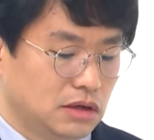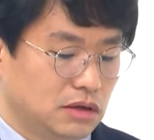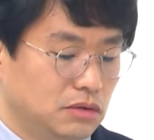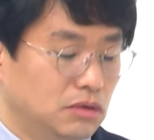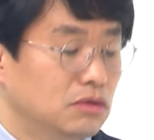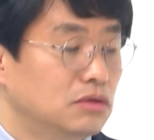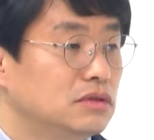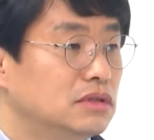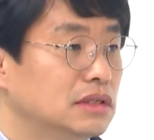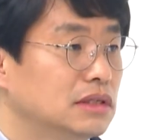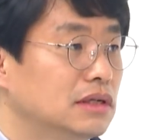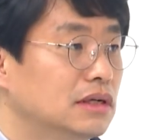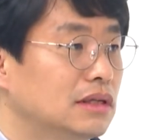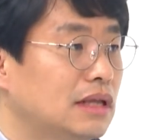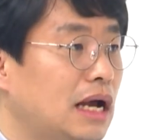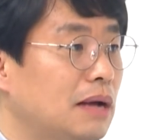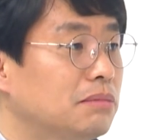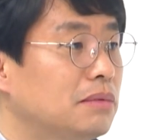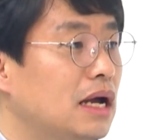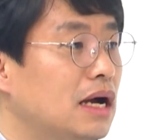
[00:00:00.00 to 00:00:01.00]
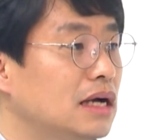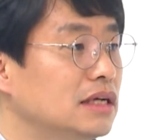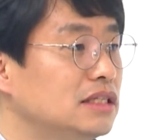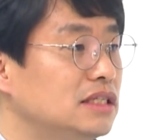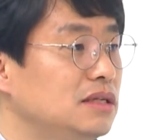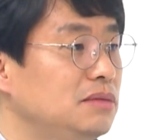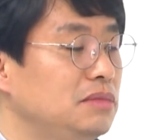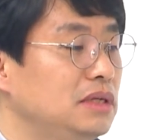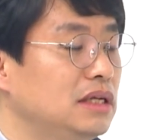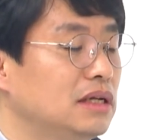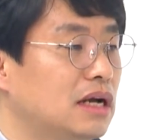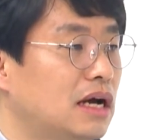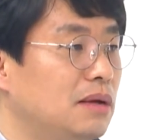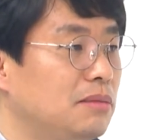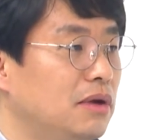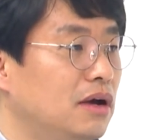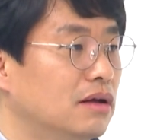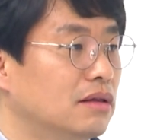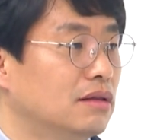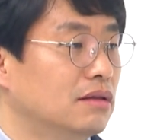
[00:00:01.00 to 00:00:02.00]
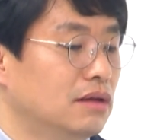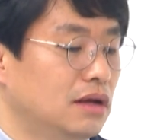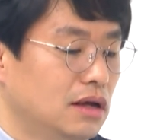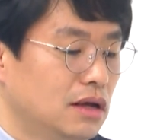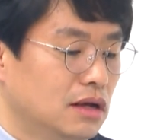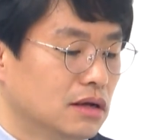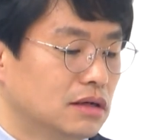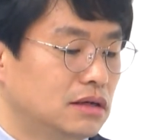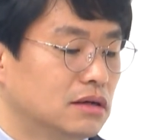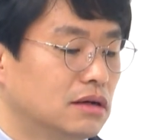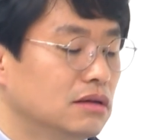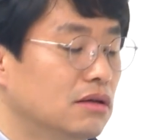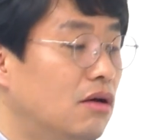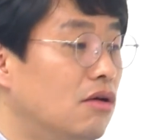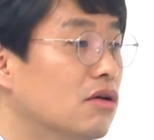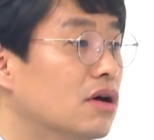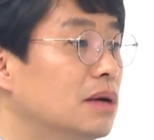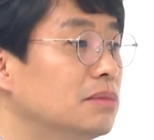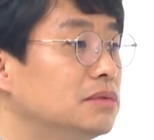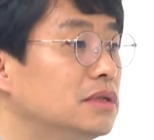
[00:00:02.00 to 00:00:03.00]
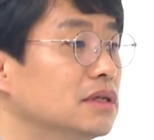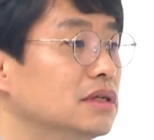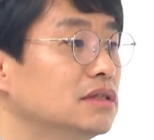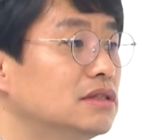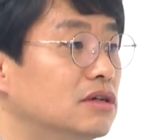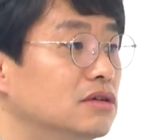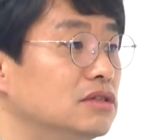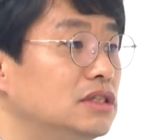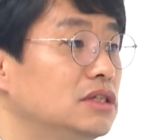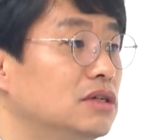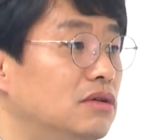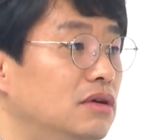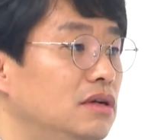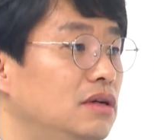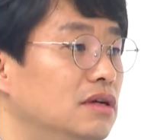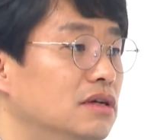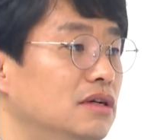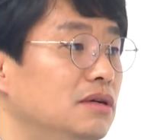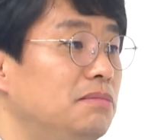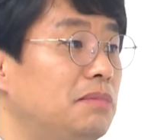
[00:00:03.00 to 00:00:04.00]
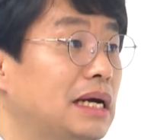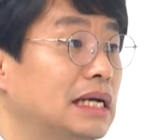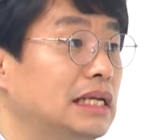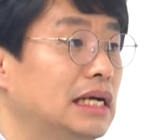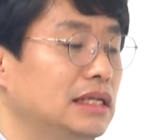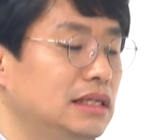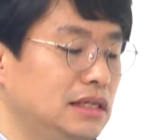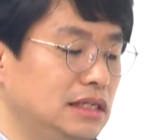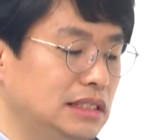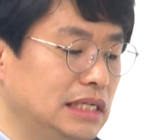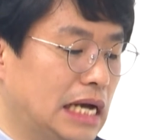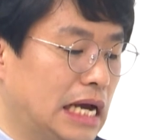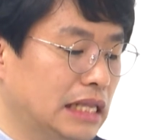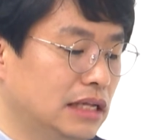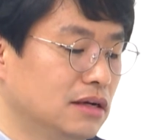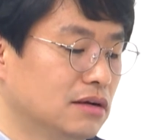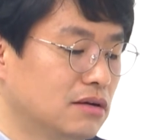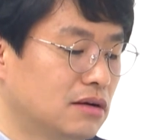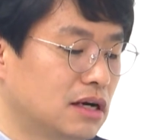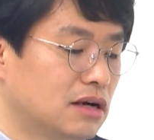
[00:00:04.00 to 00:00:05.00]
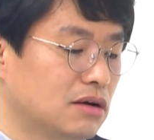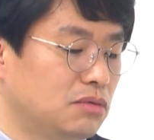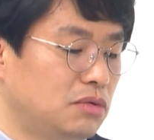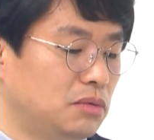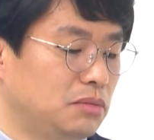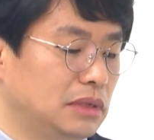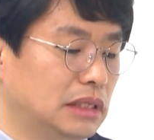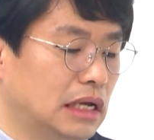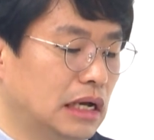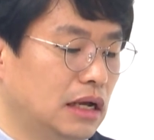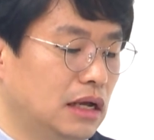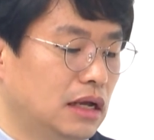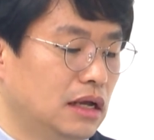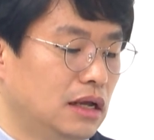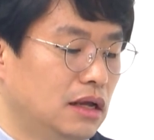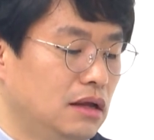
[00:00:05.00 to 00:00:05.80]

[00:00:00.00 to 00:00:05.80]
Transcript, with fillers: 롤스는 합당한 시민이라면 그런 억압적인 정치 권력을 받아들이지 않을 거라고 봅니다.